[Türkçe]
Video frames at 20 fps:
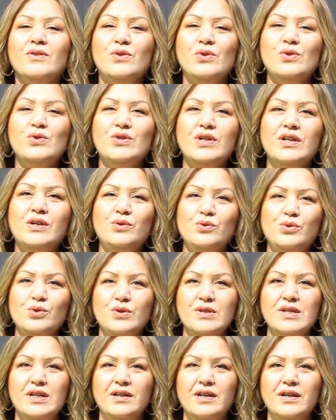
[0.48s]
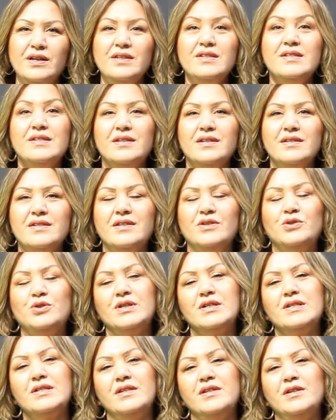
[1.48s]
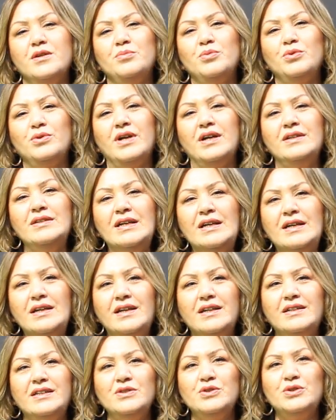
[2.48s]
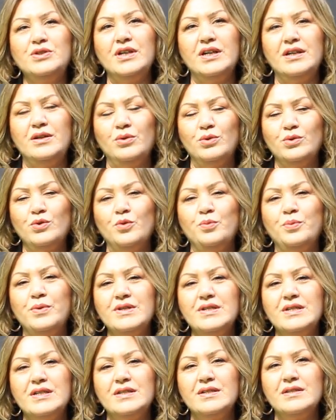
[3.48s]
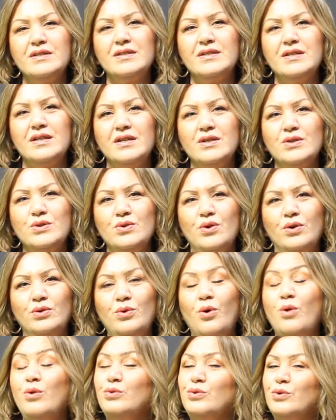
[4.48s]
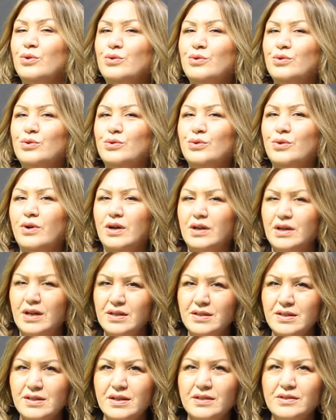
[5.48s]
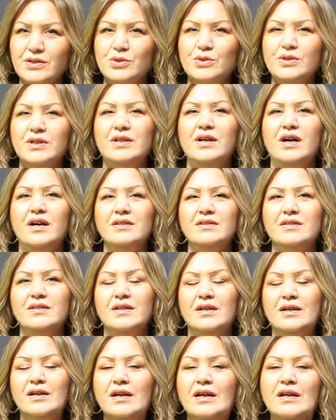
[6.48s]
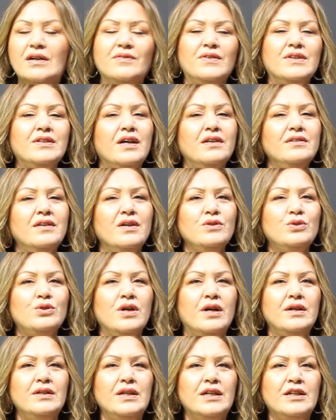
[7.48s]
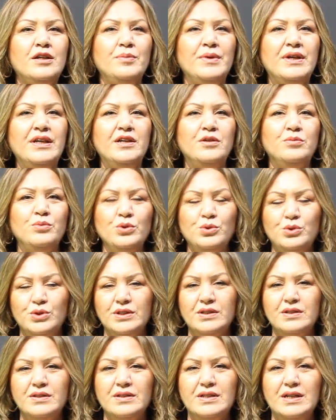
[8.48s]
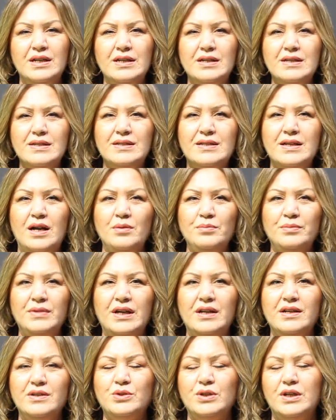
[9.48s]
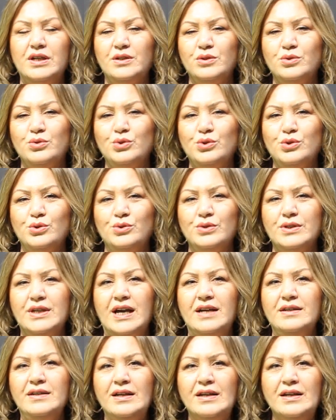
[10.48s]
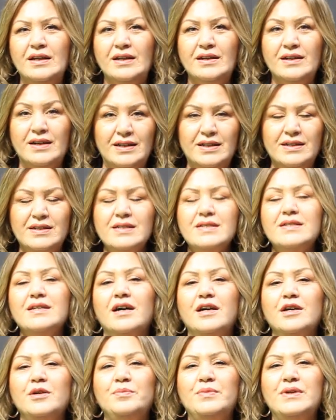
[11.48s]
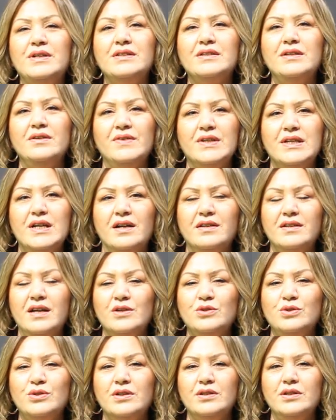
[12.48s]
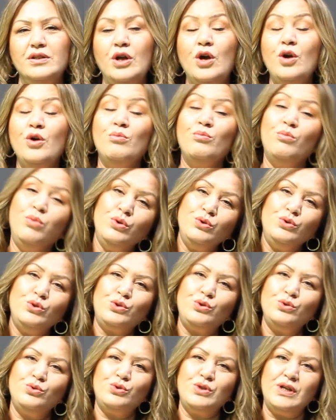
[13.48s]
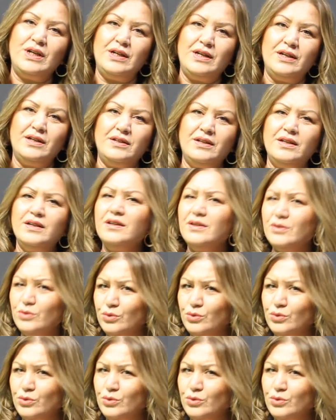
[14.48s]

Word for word: Düzce Küçük Sanayi Sitesi içerisinde bulunan ikinci el otopazarında son 10 gündür araç satışları arttı. Vatandaşlar 2023 yılında zam geleceğini düşünürken galeri sahipleri de vatandaşların bu düşüncelerini